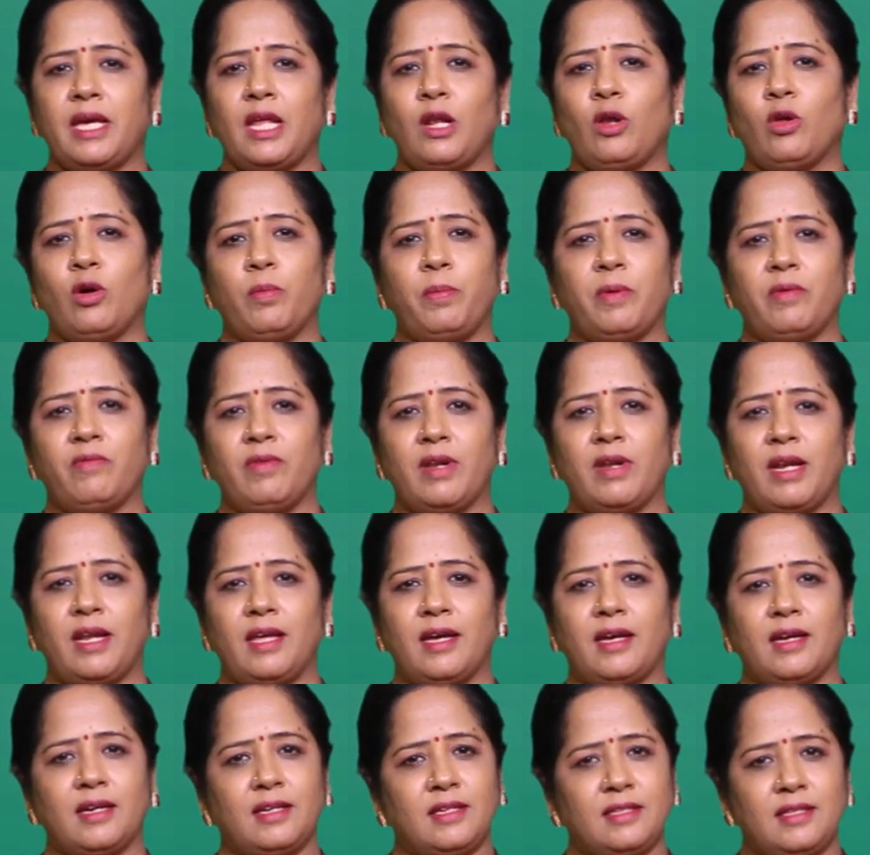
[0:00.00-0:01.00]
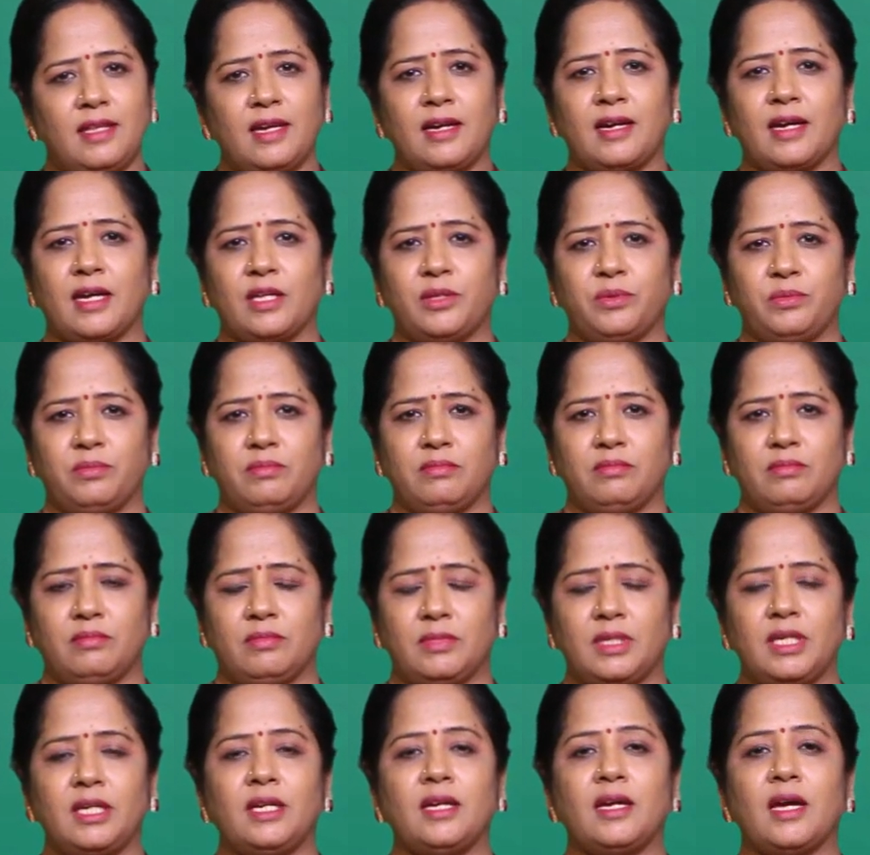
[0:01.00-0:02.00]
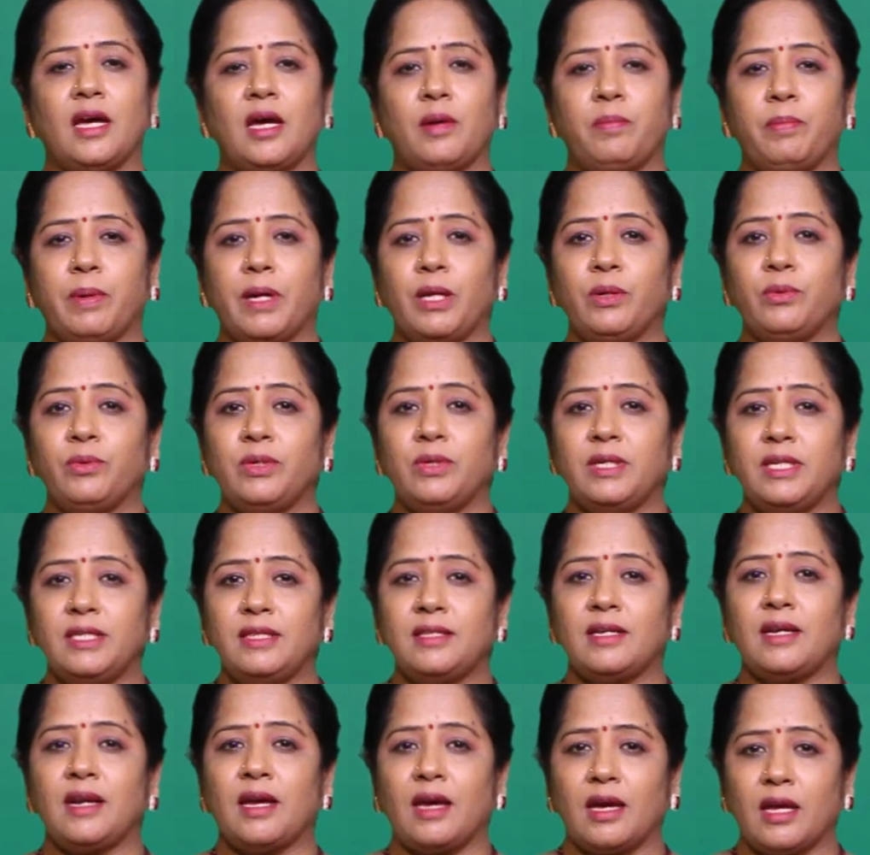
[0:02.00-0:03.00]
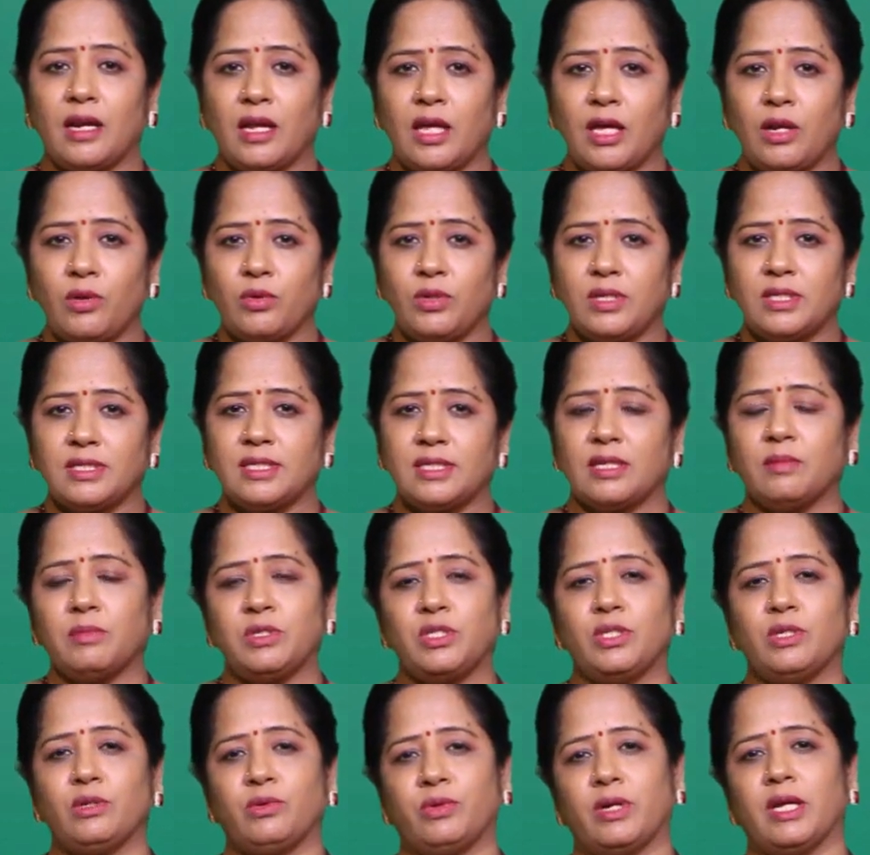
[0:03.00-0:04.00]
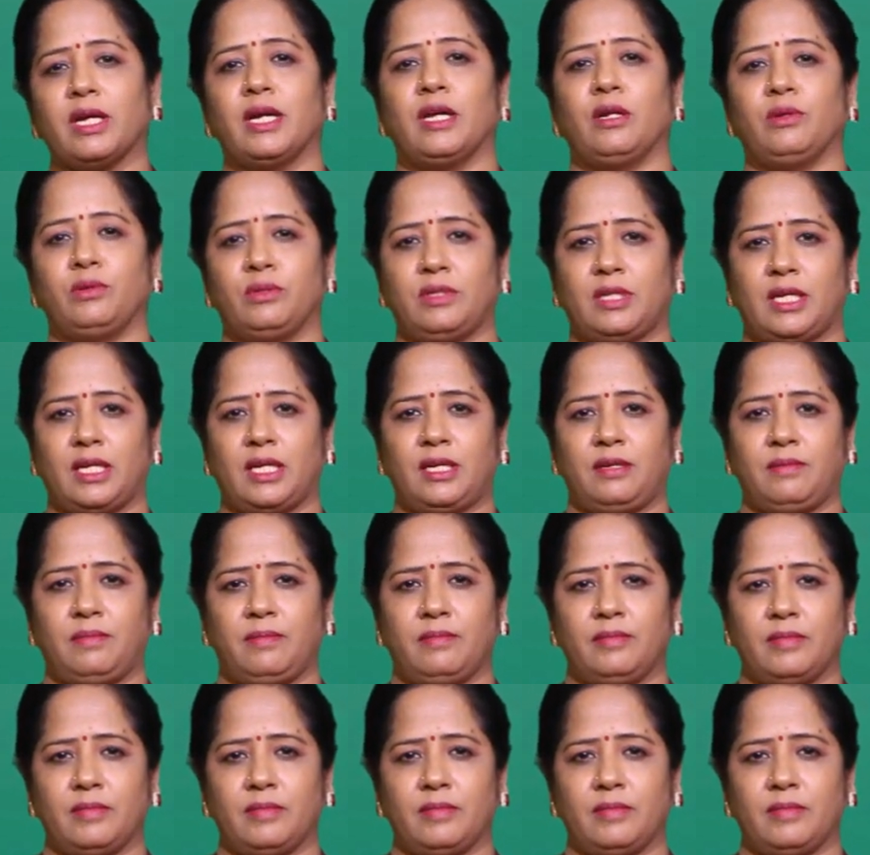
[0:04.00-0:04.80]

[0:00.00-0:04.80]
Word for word: ఏ లోపం వల్ల ఇదే కాదు ఇంకా పలు ఇతర అనారోగ్య సమస్యలు కూడా కలుగుతాయి